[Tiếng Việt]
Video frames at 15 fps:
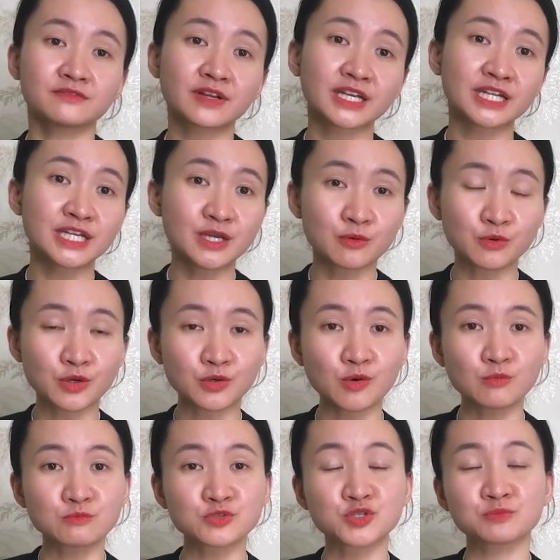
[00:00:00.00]
và cái điều cuối
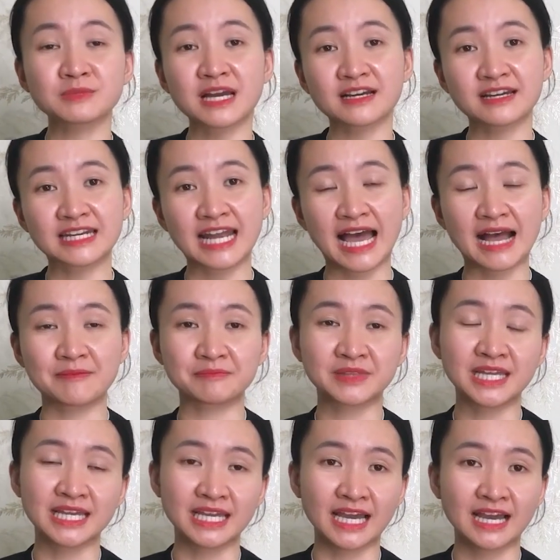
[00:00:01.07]
cùng chúng ta cần làm
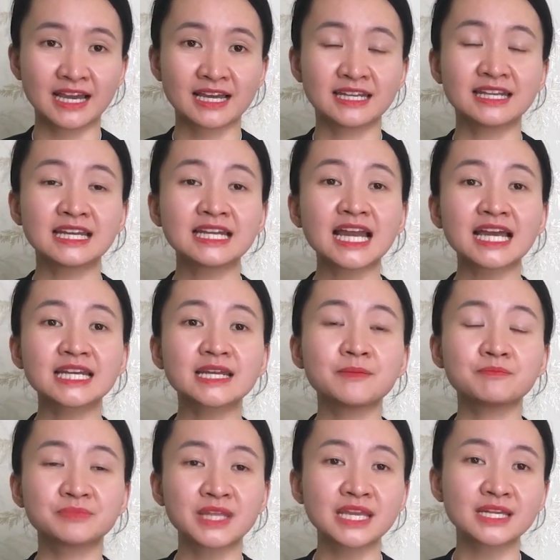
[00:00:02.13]
để lấy lại
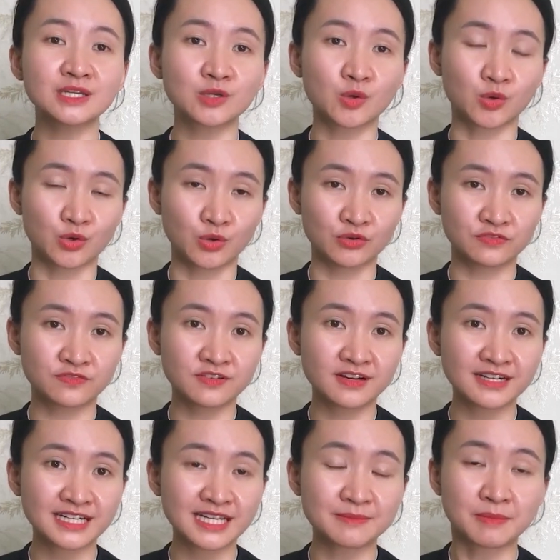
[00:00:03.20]
niềm tin của đối
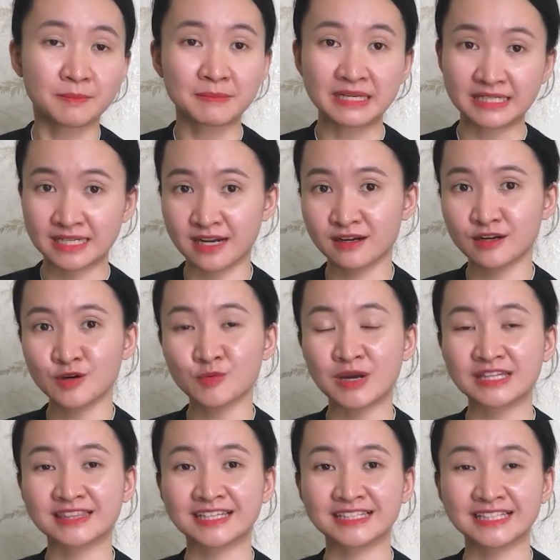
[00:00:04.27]
phương khi mà mình đã lỡ
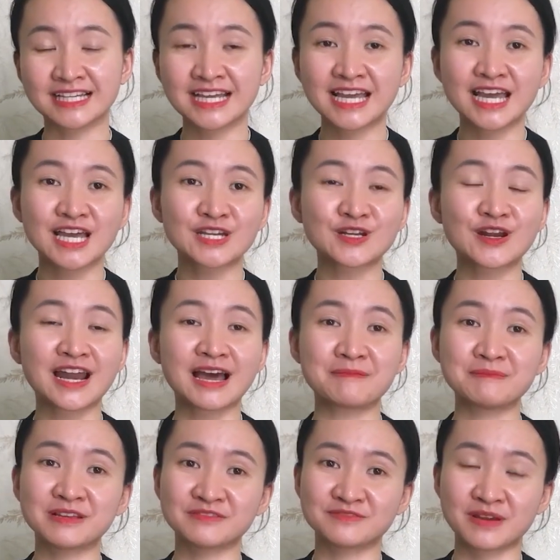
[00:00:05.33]
ngoại tình đó là
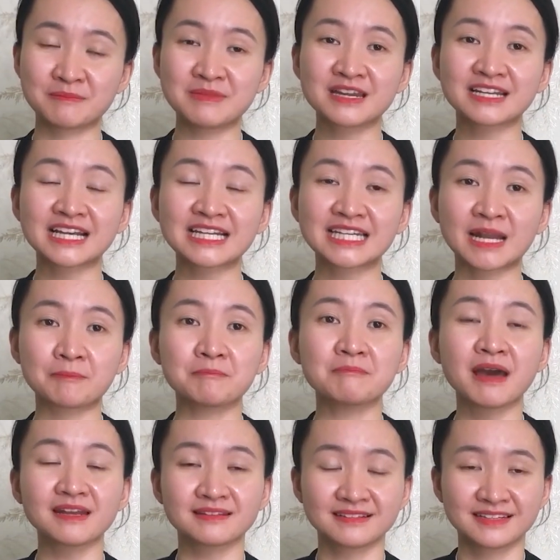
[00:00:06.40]
mình phải biết cách nắm
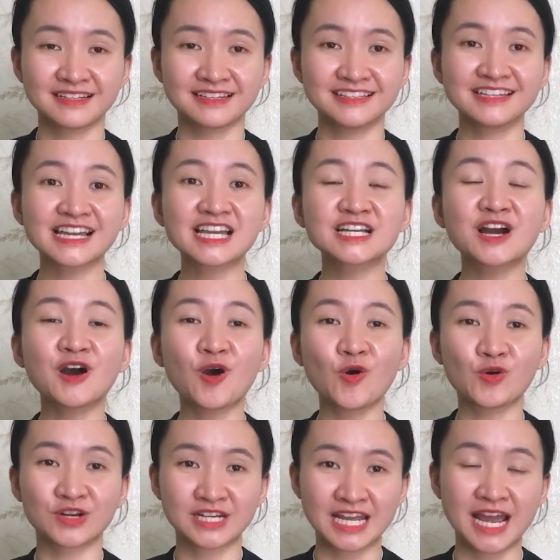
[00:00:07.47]
bắt những cái cơ
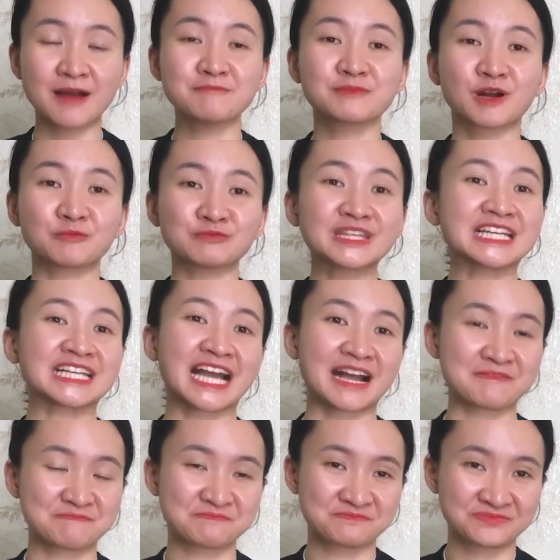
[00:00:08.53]
hội để hâm nóng tình
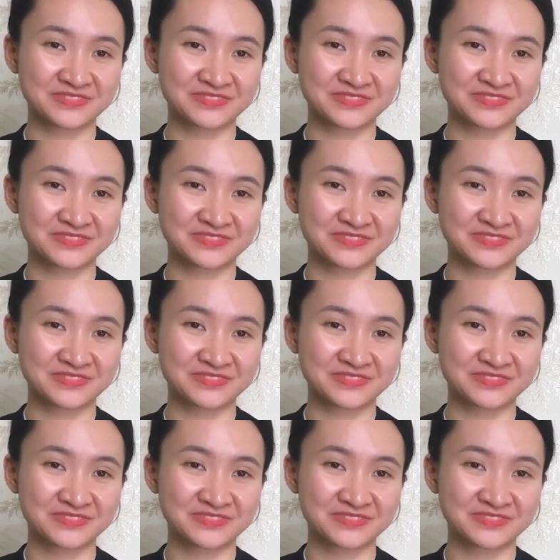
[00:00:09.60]
cảm